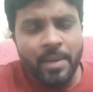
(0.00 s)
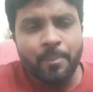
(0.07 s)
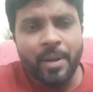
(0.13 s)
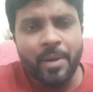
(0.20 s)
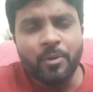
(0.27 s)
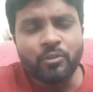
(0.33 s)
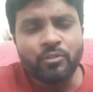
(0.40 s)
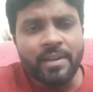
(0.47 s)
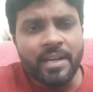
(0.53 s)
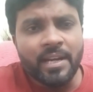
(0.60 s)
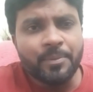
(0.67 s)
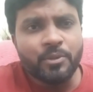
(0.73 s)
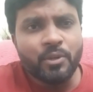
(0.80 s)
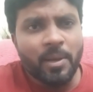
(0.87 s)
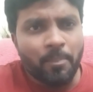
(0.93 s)
ప్రభుత్వం
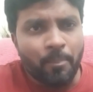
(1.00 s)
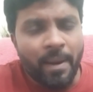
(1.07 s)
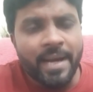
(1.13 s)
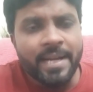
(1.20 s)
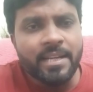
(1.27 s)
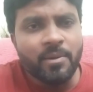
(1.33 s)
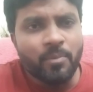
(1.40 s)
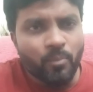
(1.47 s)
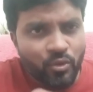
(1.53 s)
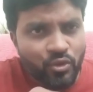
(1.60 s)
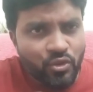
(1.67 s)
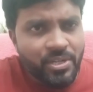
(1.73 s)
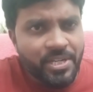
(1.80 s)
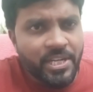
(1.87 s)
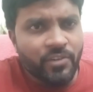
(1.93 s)
నడుపుతున్న పార్టీ
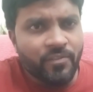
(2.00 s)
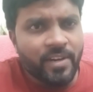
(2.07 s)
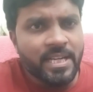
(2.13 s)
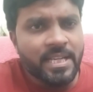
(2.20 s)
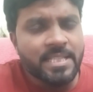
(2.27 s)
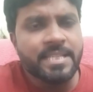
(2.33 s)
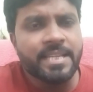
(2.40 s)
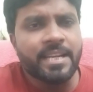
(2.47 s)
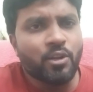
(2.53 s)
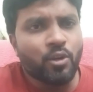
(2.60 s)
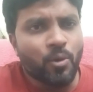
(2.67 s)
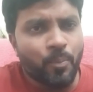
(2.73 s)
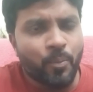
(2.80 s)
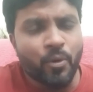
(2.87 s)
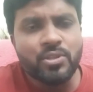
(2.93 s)
ముందుండి ఇటువంటి
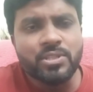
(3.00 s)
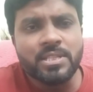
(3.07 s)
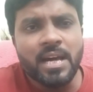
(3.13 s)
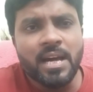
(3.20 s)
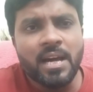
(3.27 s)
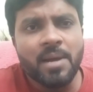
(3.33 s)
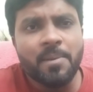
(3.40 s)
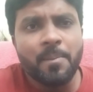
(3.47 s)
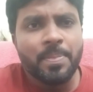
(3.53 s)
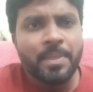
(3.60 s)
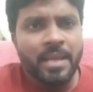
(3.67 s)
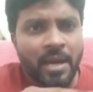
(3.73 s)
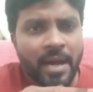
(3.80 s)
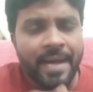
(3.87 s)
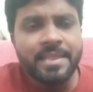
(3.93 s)
చర్యలకు ప్రోత్సాహం
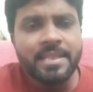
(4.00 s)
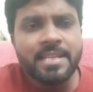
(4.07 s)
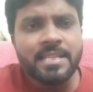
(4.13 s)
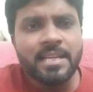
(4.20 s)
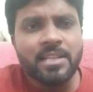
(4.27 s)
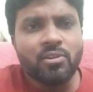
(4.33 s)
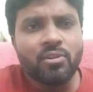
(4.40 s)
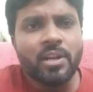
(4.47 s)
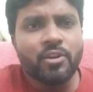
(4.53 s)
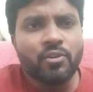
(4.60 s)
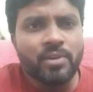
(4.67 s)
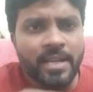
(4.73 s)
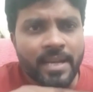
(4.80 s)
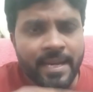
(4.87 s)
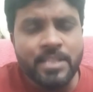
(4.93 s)
అందిస్తుందో
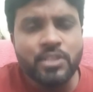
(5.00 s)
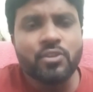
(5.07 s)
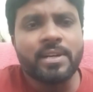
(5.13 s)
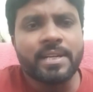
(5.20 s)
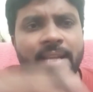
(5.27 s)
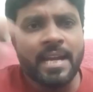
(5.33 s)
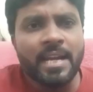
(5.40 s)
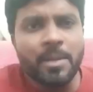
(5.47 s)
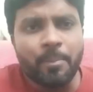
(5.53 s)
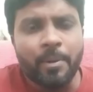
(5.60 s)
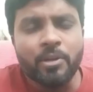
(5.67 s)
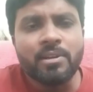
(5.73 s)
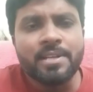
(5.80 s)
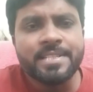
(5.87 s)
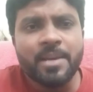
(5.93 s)
లేకుంటే రెచ్చగొట్టి ఇలాంటి
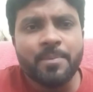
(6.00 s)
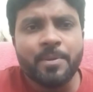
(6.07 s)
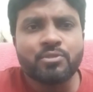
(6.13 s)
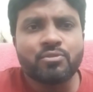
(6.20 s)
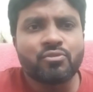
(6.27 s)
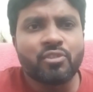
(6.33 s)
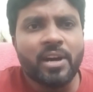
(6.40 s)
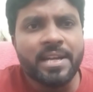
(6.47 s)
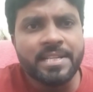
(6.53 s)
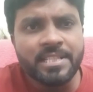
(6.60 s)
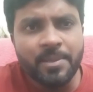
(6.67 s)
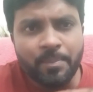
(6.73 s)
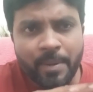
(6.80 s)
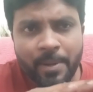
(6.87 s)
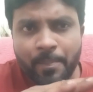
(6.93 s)
పనులు చేపిస్తుందో అని
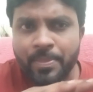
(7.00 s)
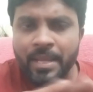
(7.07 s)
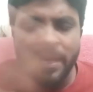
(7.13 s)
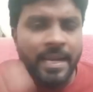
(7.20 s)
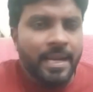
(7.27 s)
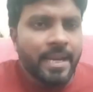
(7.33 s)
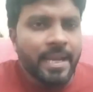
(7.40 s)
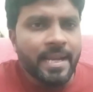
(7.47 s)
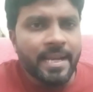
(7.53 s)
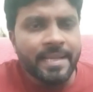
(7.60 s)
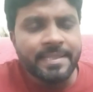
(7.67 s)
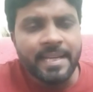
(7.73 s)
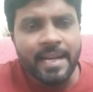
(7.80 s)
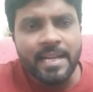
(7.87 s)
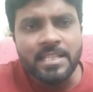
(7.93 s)
చెప్పి
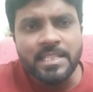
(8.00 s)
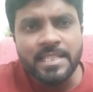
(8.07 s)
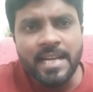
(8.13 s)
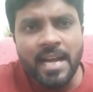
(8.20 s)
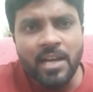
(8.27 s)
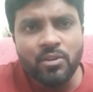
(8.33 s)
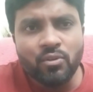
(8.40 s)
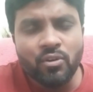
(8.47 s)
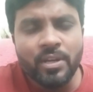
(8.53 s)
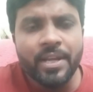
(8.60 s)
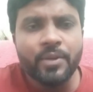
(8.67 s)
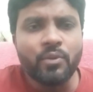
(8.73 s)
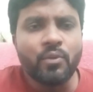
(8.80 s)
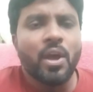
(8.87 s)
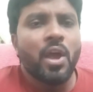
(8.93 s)
నేనైతే ఖచ్చితంగా
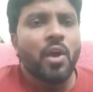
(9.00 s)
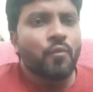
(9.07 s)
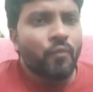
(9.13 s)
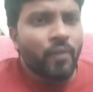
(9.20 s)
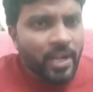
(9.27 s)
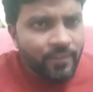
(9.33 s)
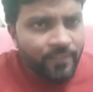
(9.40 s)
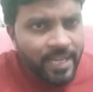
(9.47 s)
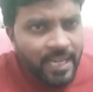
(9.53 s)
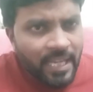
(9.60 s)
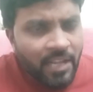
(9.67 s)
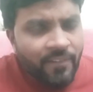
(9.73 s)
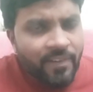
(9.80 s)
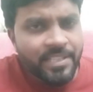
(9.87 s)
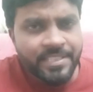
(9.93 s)
అనుకోలేను ఒకవేళ
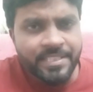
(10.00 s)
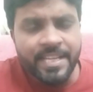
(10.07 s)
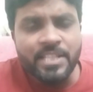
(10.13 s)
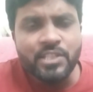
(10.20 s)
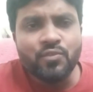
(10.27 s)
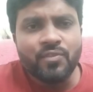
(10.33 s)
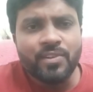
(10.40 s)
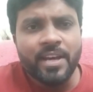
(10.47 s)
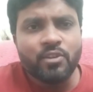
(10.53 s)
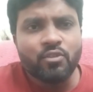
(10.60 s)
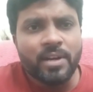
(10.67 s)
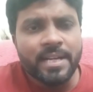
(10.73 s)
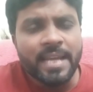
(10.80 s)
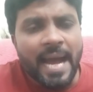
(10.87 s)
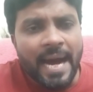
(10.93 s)
వాళ్ళు చేసి
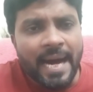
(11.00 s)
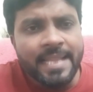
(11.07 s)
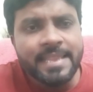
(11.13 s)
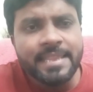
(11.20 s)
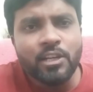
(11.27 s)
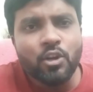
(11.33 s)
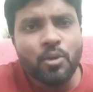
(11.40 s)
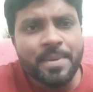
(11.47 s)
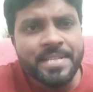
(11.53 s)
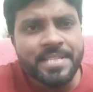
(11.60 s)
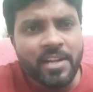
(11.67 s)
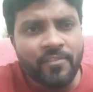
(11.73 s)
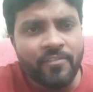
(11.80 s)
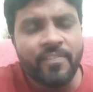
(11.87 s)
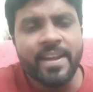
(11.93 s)
ఉన్నారు అంటే అంతకు
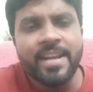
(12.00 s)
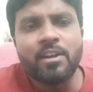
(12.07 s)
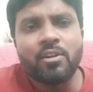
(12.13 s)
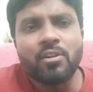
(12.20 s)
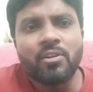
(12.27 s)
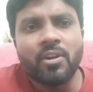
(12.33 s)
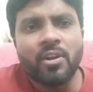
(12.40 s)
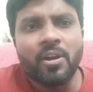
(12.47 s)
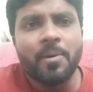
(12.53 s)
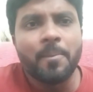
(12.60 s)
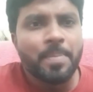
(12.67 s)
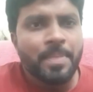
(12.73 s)
మించిన ఫెయిల్యూర్